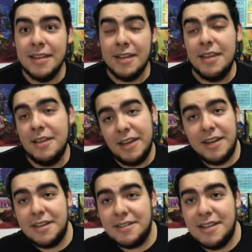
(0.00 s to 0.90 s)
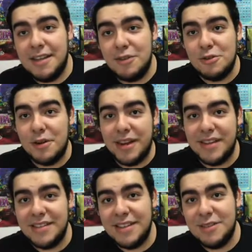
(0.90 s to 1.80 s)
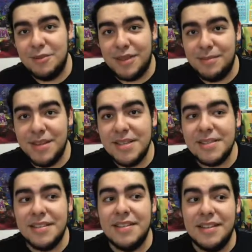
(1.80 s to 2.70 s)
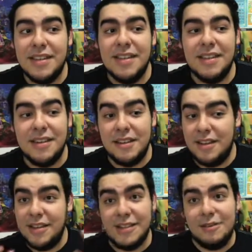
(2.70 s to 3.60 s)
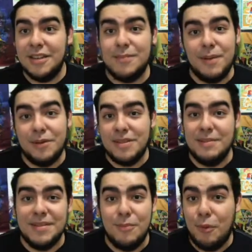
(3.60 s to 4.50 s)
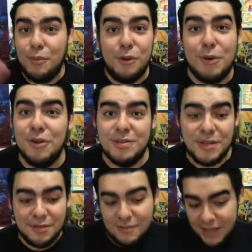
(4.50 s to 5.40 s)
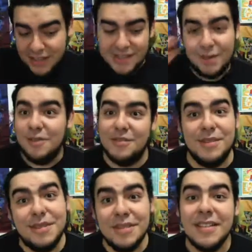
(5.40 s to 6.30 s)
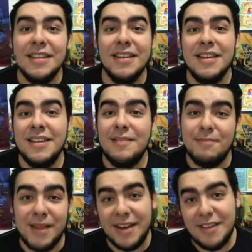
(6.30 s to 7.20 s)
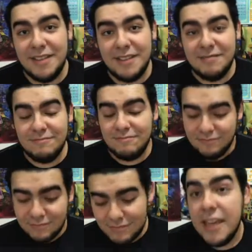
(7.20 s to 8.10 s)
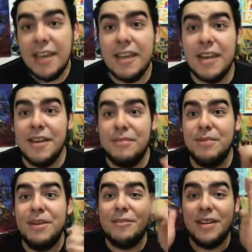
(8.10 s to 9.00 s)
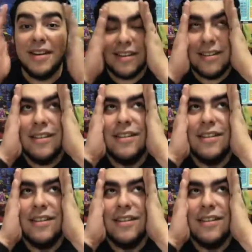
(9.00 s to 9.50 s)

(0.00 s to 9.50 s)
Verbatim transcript: y llegas a los hogares de las Ultra Beast. Así que es algo que espero, se me hace muy muy cósmico, viajes cósmicos me agradan. Y en primer lugar,